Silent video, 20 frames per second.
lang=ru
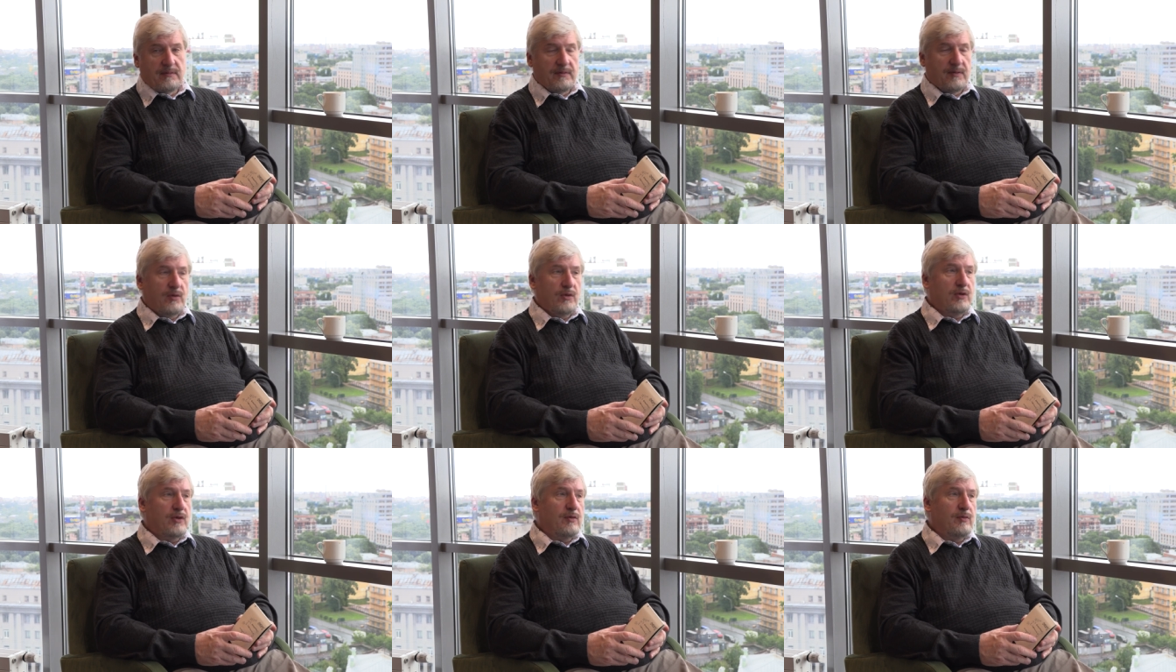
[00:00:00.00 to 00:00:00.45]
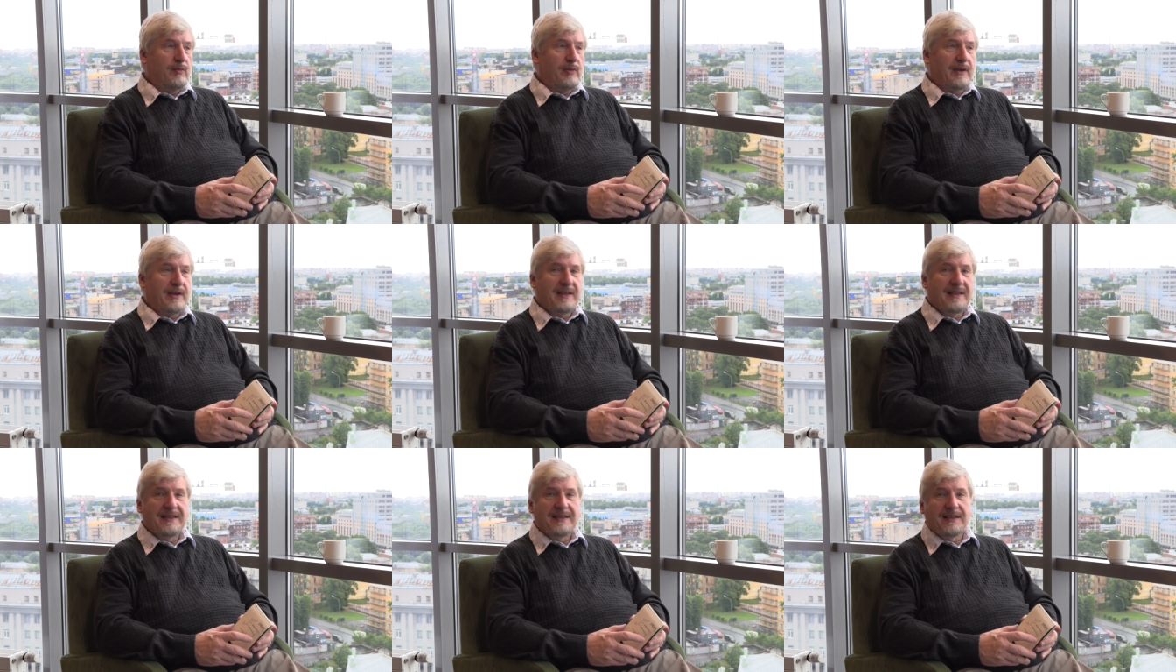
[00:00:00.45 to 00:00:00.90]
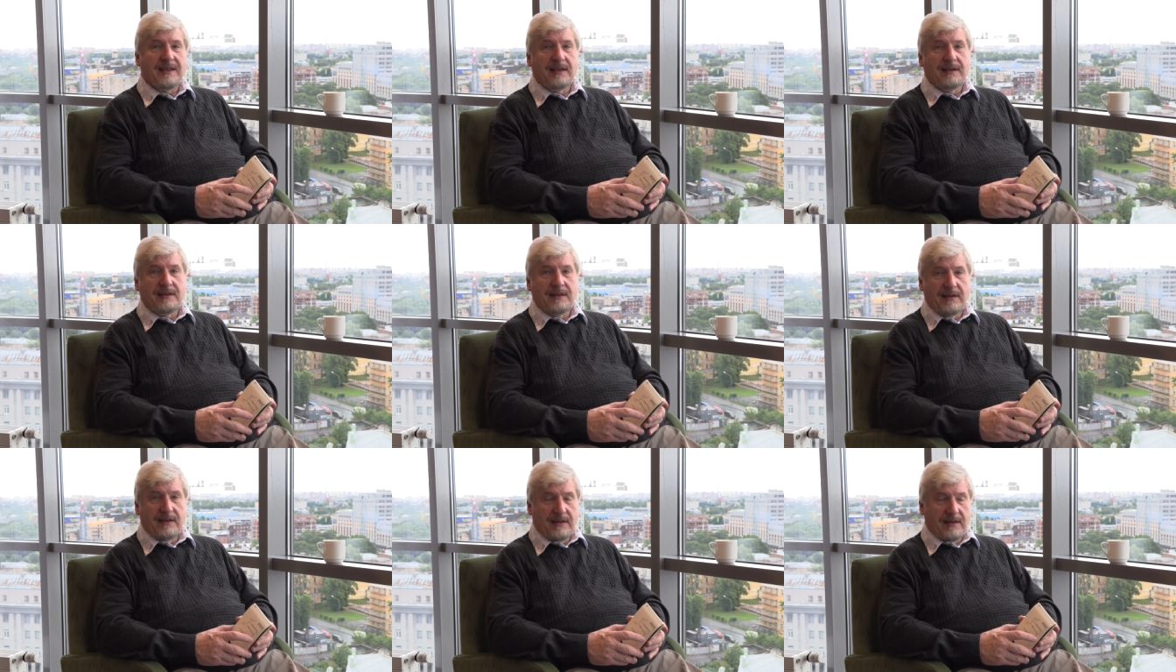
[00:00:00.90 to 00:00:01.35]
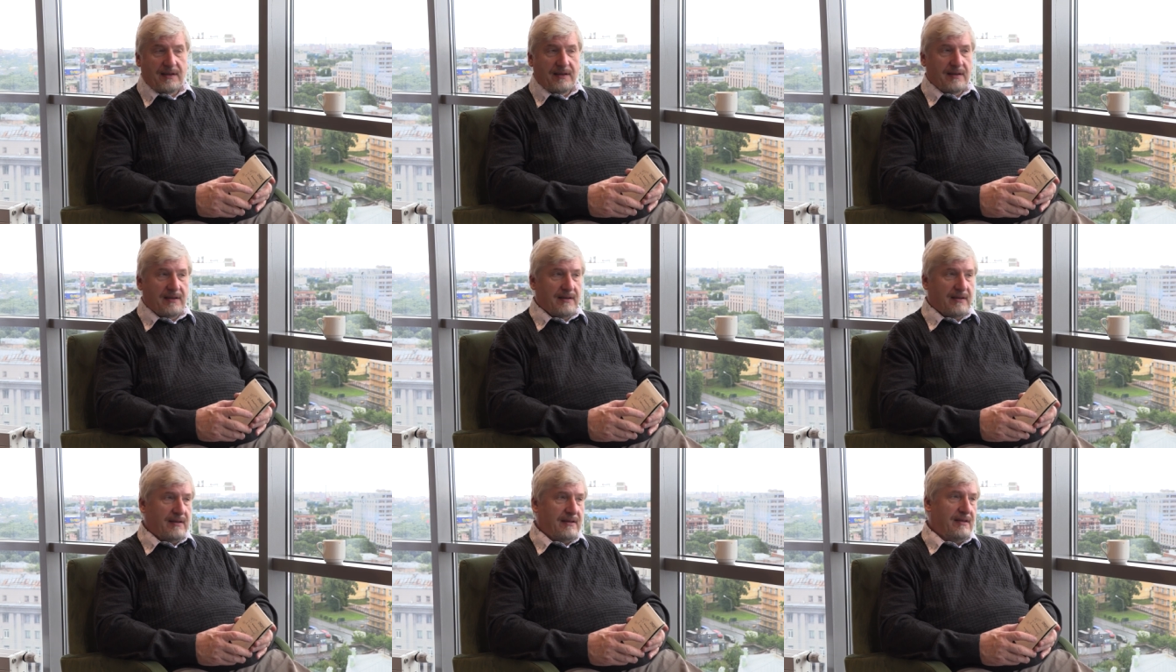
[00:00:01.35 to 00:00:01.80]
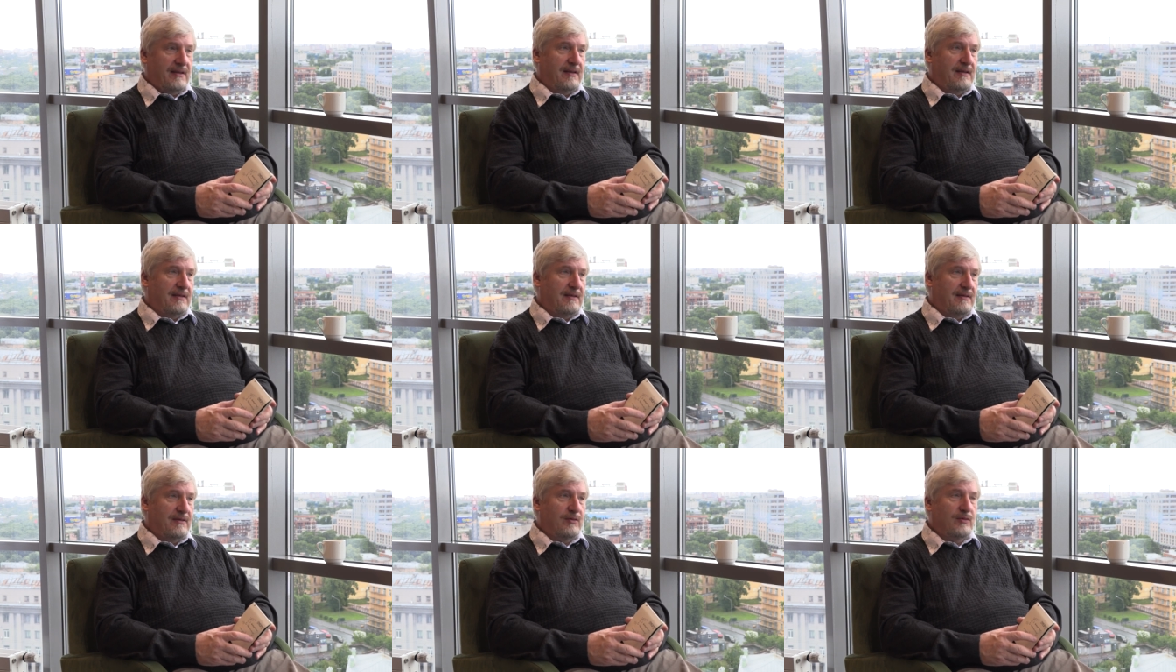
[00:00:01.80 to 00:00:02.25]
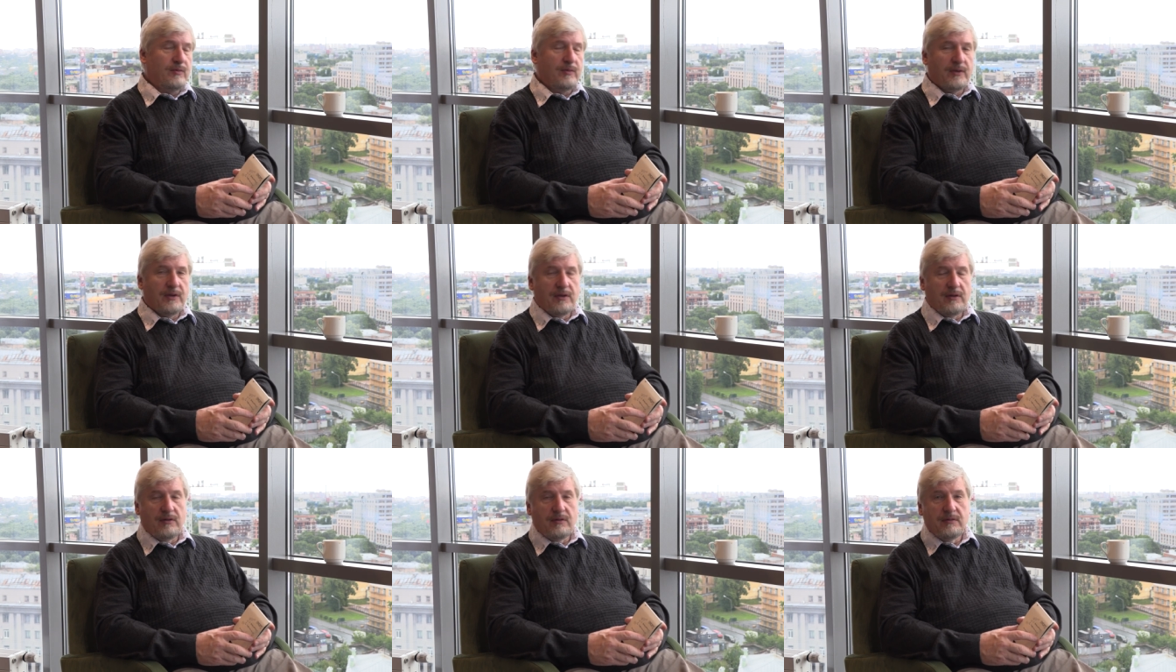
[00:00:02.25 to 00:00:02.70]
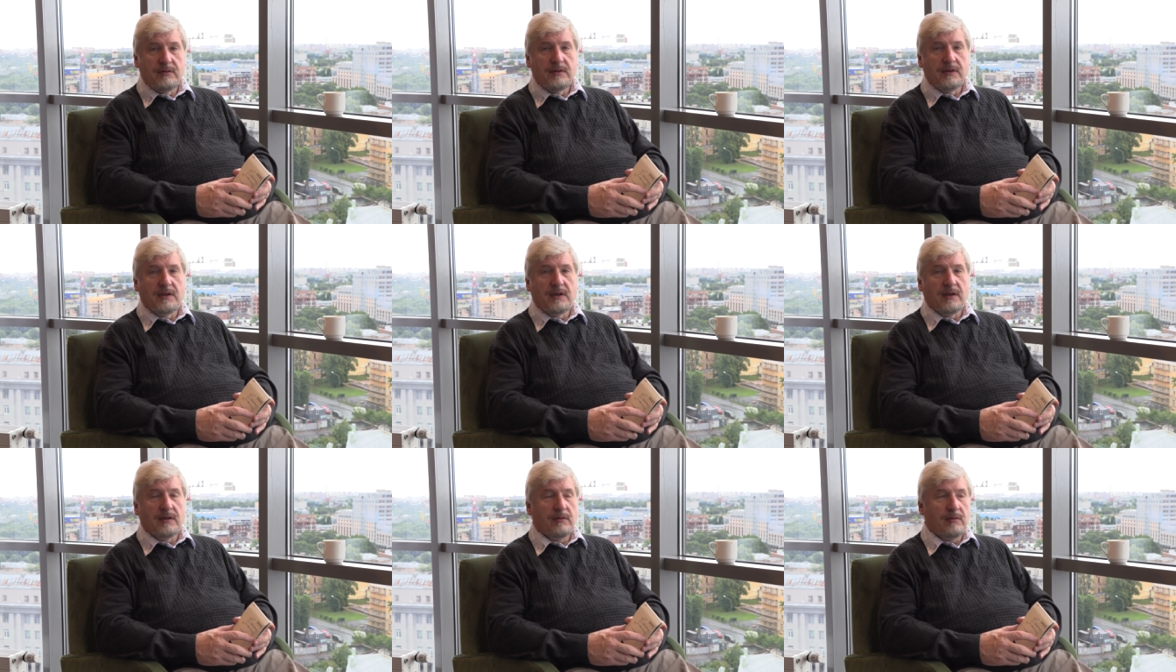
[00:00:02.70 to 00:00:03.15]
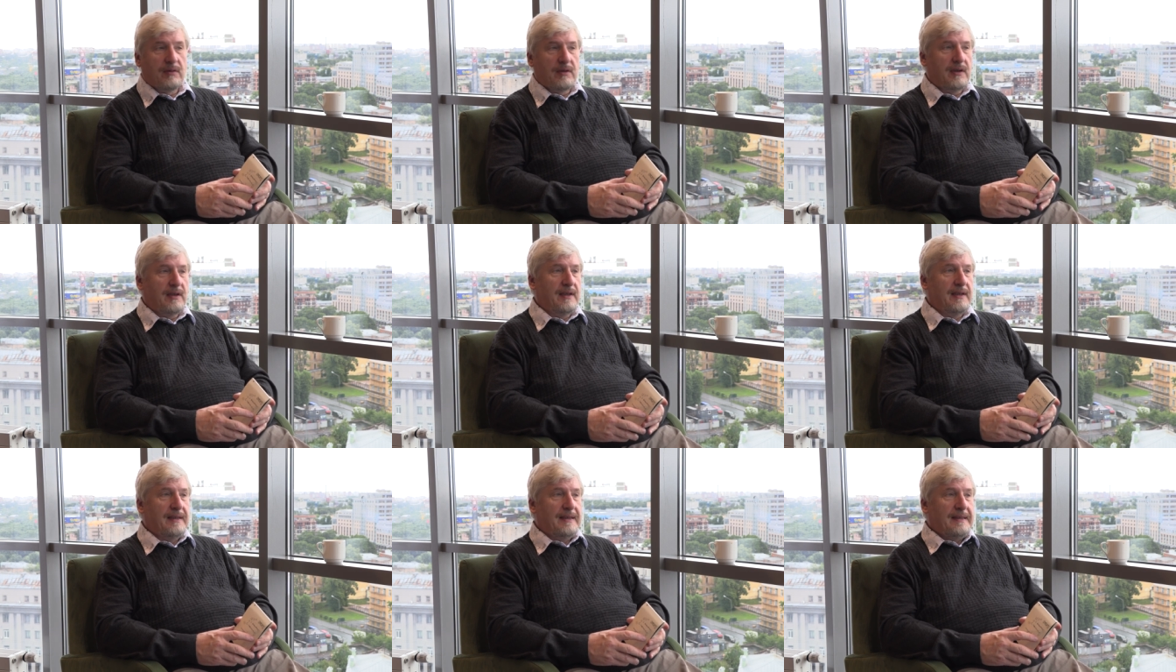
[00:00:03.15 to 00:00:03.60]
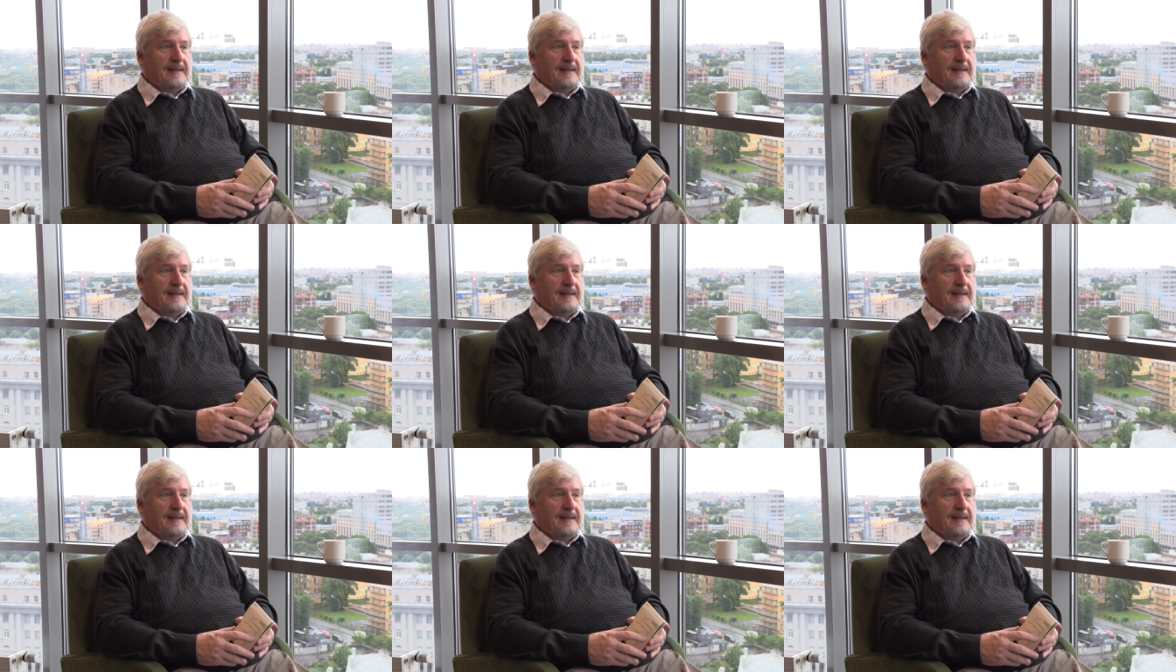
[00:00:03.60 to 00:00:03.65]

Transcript: очень проницательные и умные люди, которые